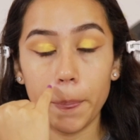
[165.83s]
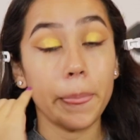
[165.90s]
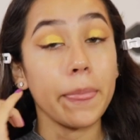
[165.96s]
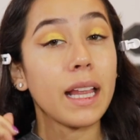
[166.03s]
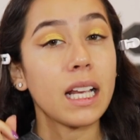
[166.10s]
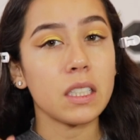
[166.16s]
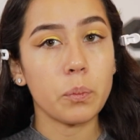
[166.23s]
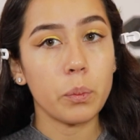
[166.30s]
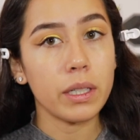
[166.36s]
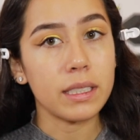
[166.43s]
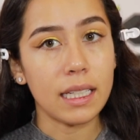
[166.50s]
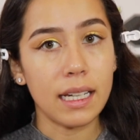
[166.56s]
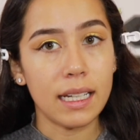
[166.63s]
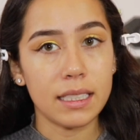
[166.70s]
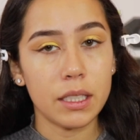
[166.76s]
Después
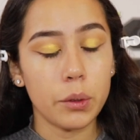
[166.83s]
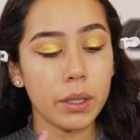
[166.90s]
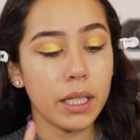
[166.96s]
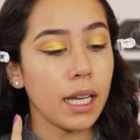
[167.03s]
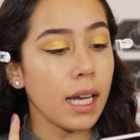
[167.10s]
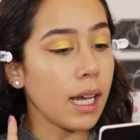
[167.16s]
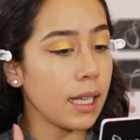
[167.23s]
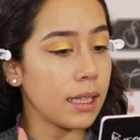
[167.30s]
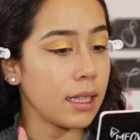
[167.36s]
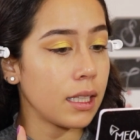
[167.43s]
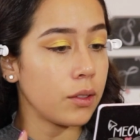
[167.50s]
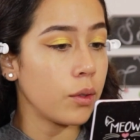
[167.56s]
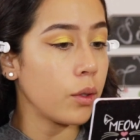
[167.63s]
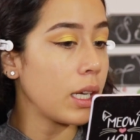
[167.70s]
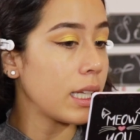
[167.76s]
de la cirugía,
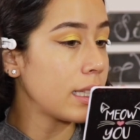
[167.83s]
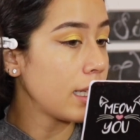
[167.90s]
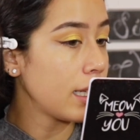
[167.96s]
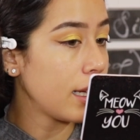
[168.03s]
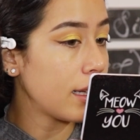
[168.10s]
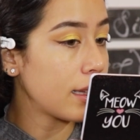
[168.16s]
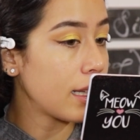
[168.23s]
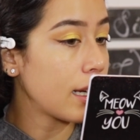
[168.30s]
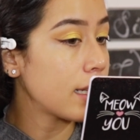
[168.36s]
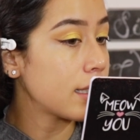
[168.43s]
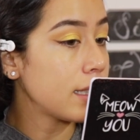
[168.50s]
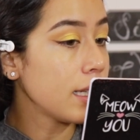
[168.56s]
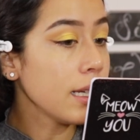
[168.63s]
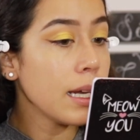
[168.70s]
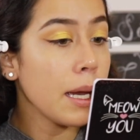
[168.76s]
antes no la tenía tan
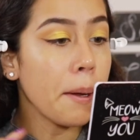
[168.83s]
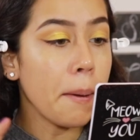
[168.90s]
así,